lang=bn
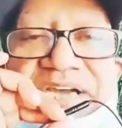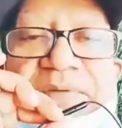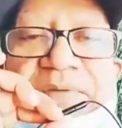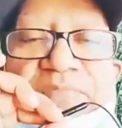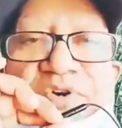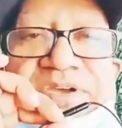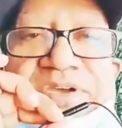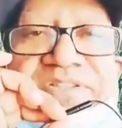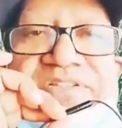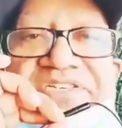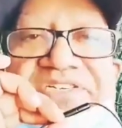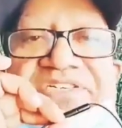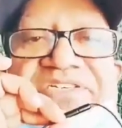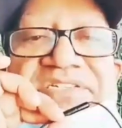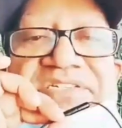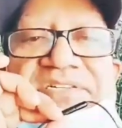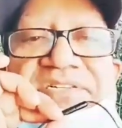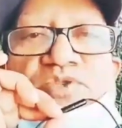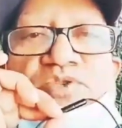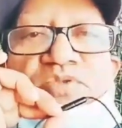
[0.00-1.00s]
সাময়িক
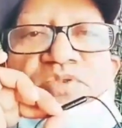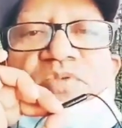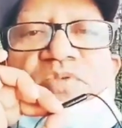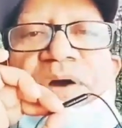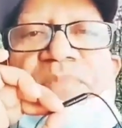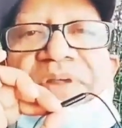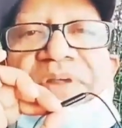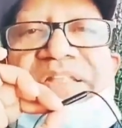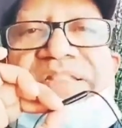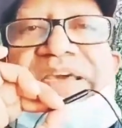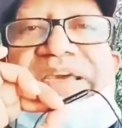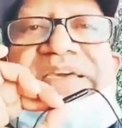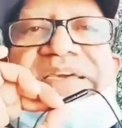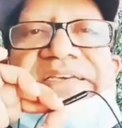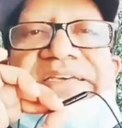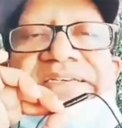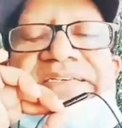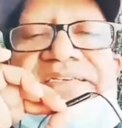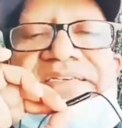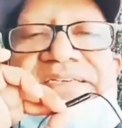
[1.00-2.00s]
দৃষ্টিতে যদিও আমরা
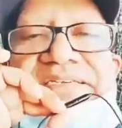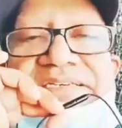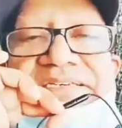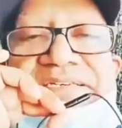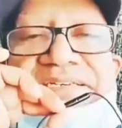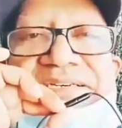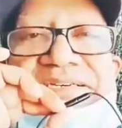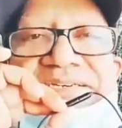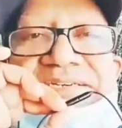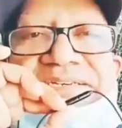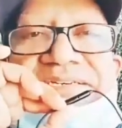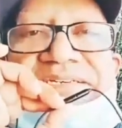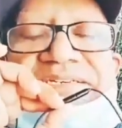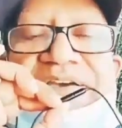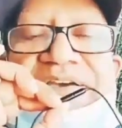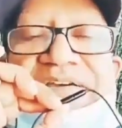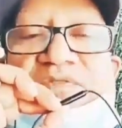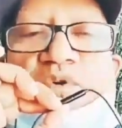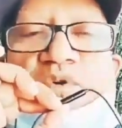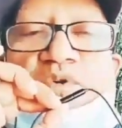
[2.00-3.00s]
দেখি
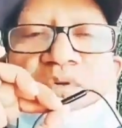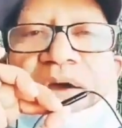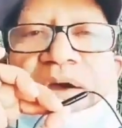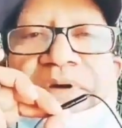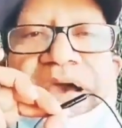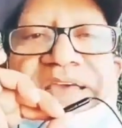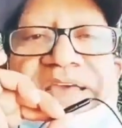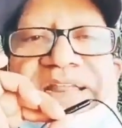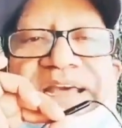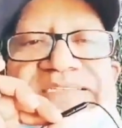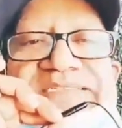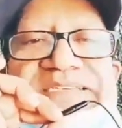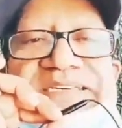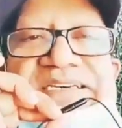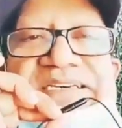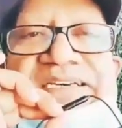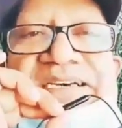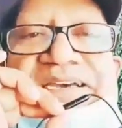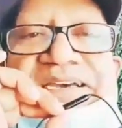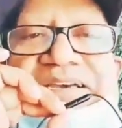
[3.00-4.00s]
যে করোনা ভাইরাসে
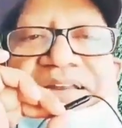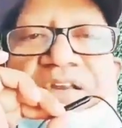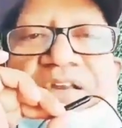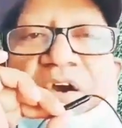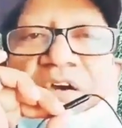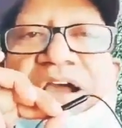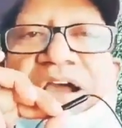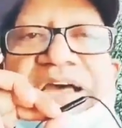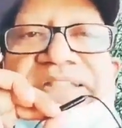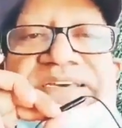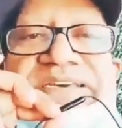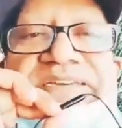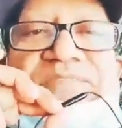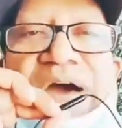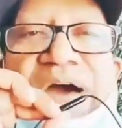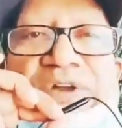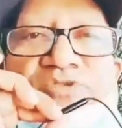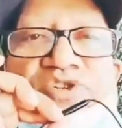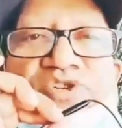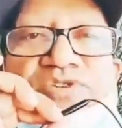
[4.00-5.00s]
লক্ষাধিক
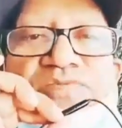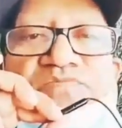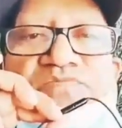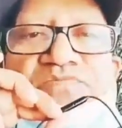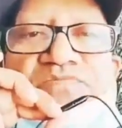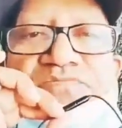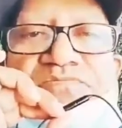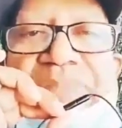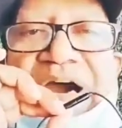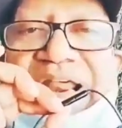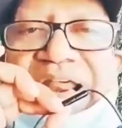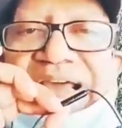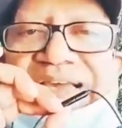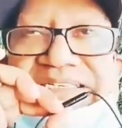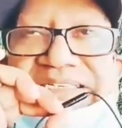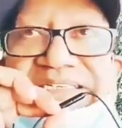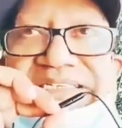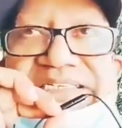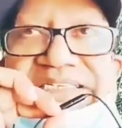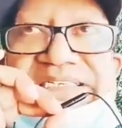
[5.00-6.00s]
মানুষ মারা
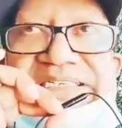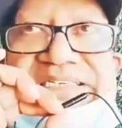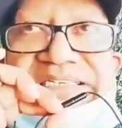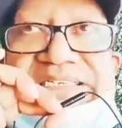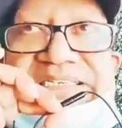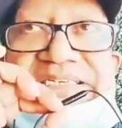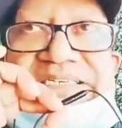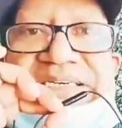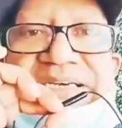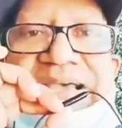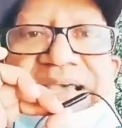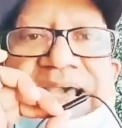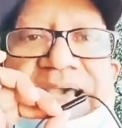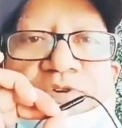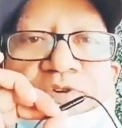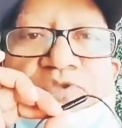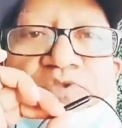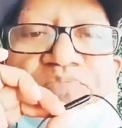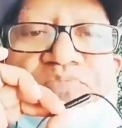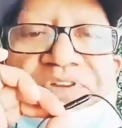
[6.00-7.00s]
গেছে
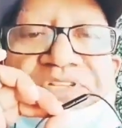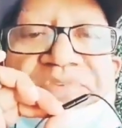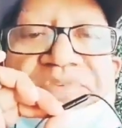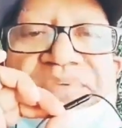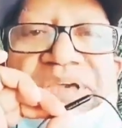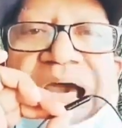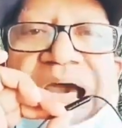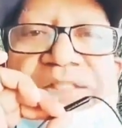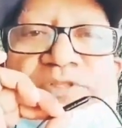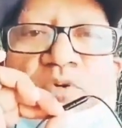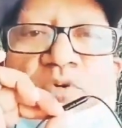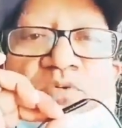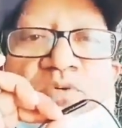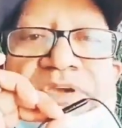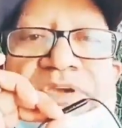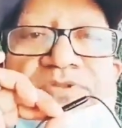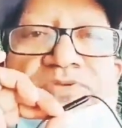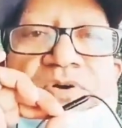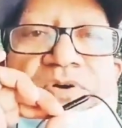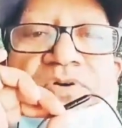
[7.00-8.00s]
এখনও পৃথিবী
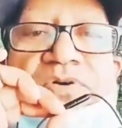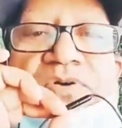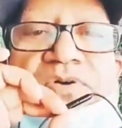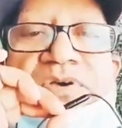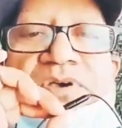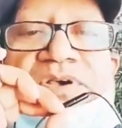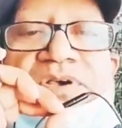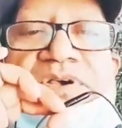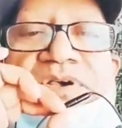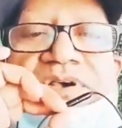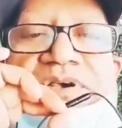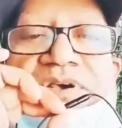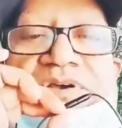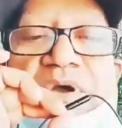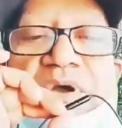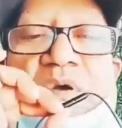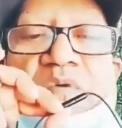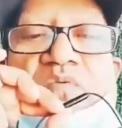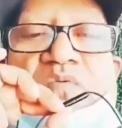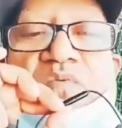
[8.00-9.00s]
আতঙ্কিত
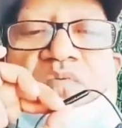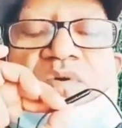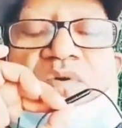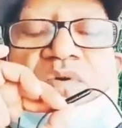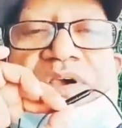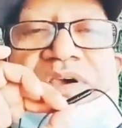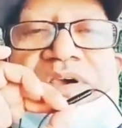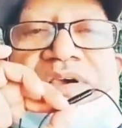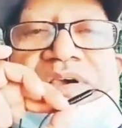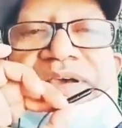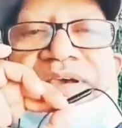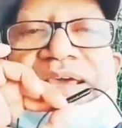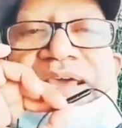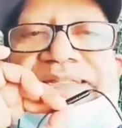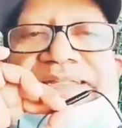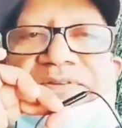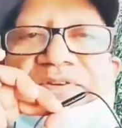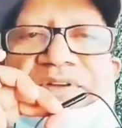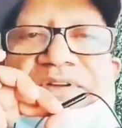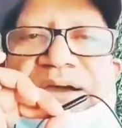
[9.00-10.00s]
নৌ
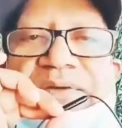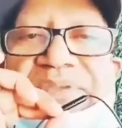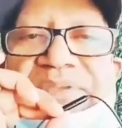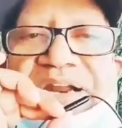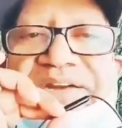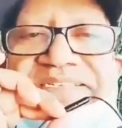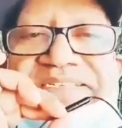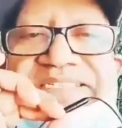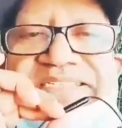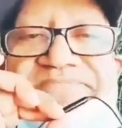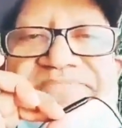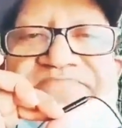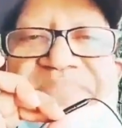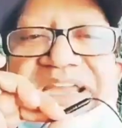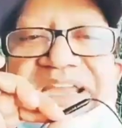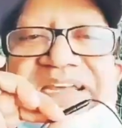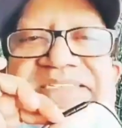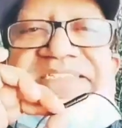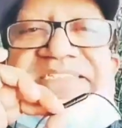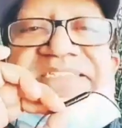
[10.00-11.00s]
এতে করে আমরা
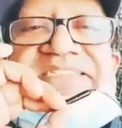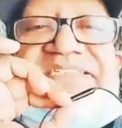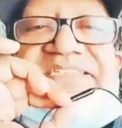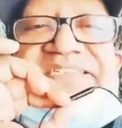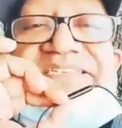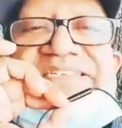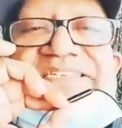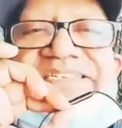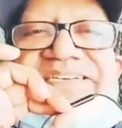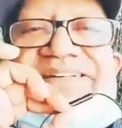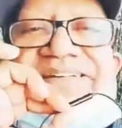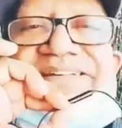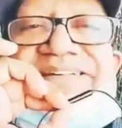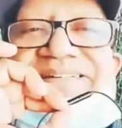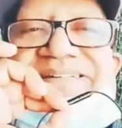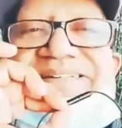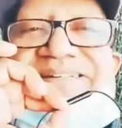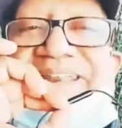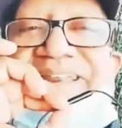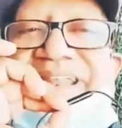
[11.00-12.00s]
ডিসিপ্লিন শিখেছি
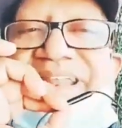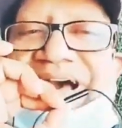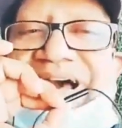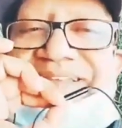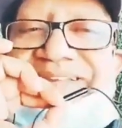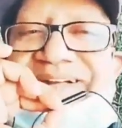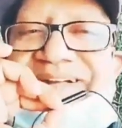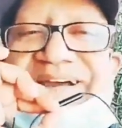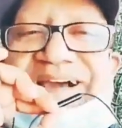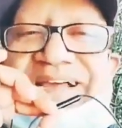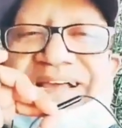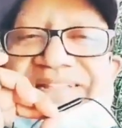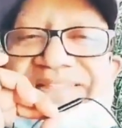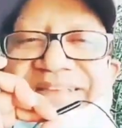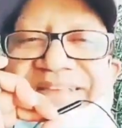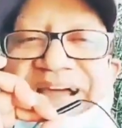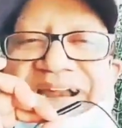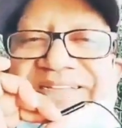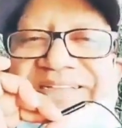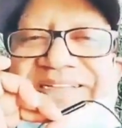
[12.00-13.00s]
লাইনে ডাকা
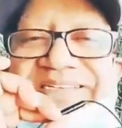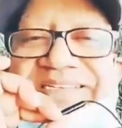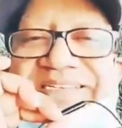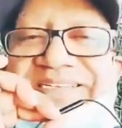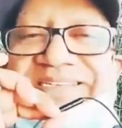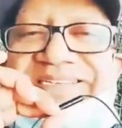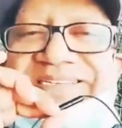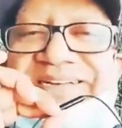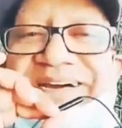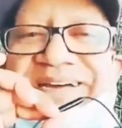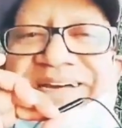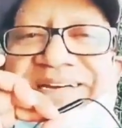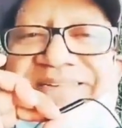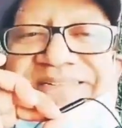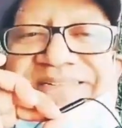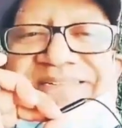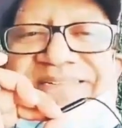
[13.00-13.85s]
দাঁড়াইতে শিখছি না